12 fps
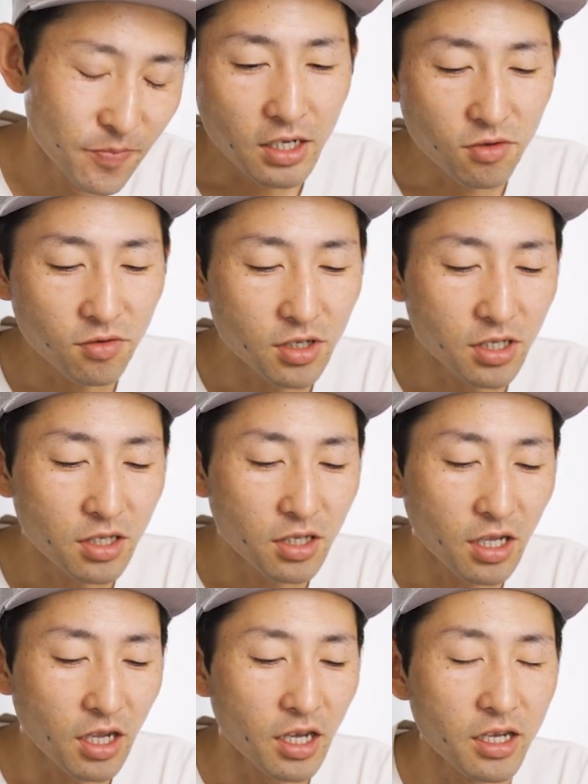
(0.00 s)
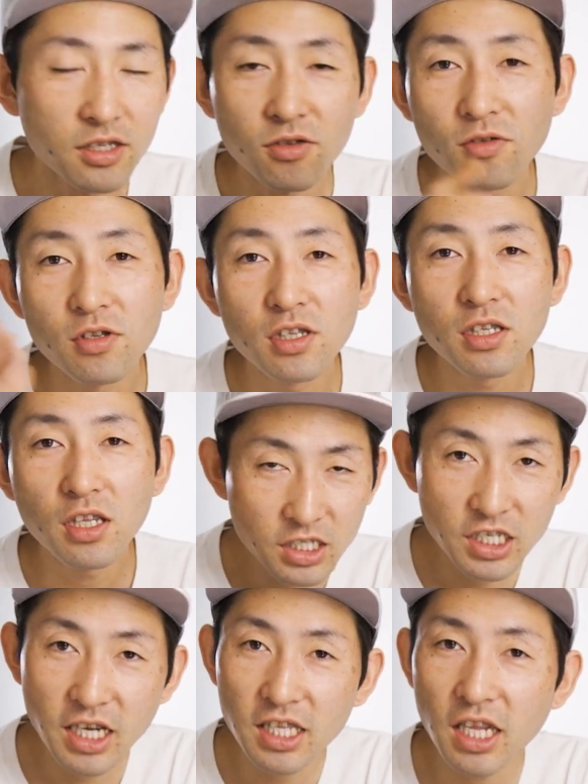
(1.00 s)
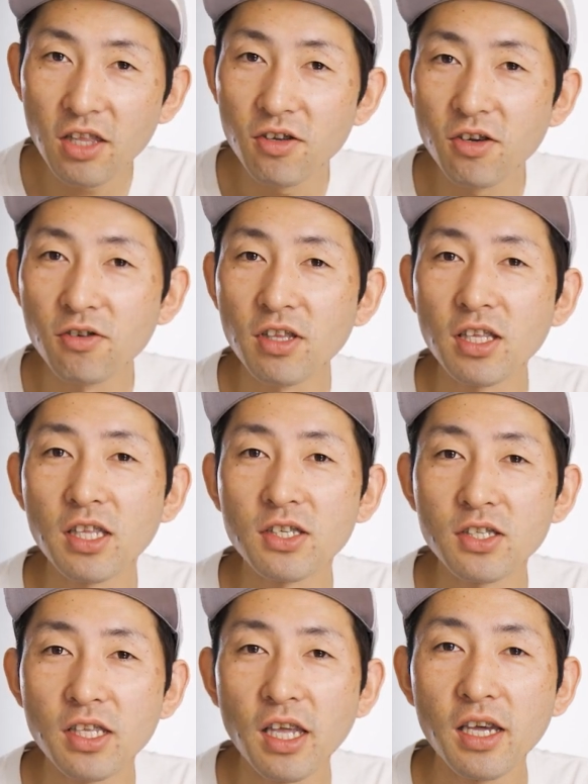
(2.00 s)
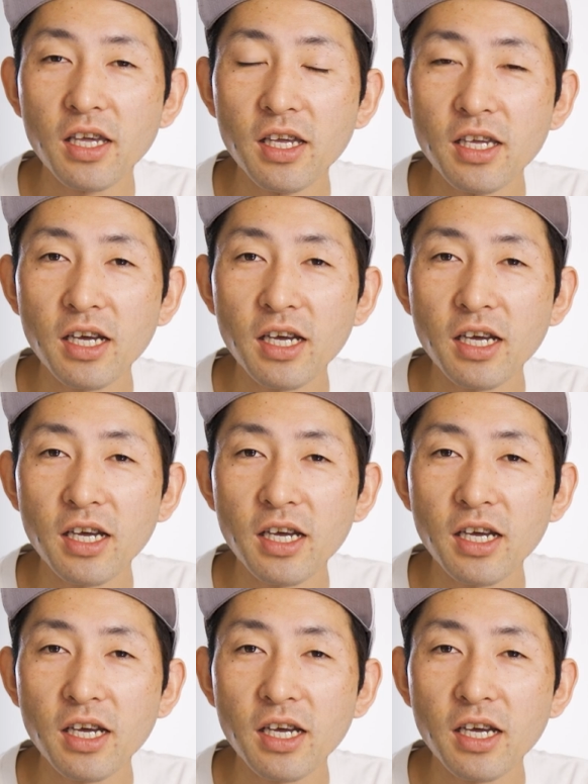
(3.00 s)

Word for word: かといって、その血が出るようなですね、